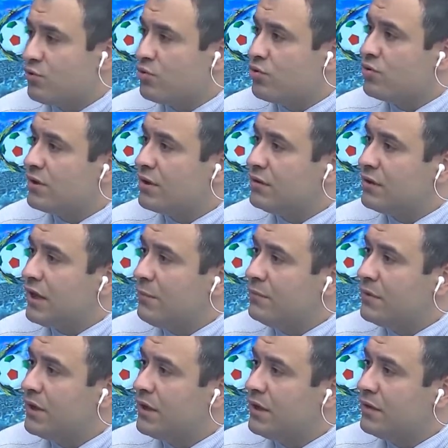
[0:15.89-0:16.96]
Çocukların
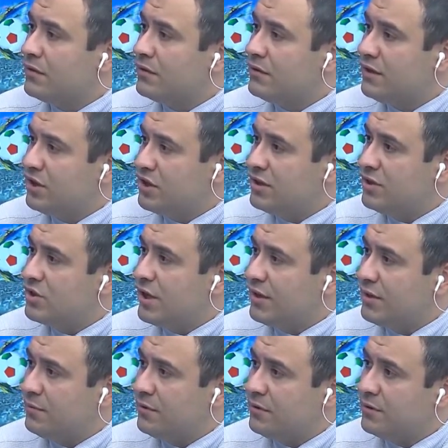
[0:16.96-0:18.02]
tam e, yetiştiği
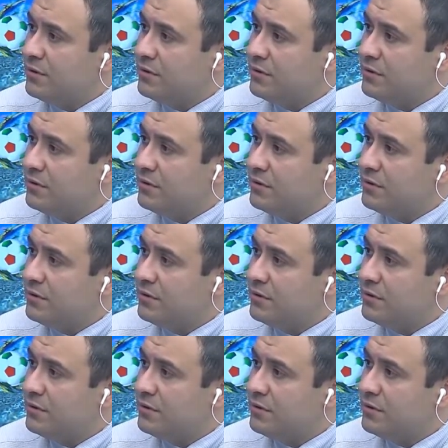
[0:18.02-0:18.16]
çağ değil mi?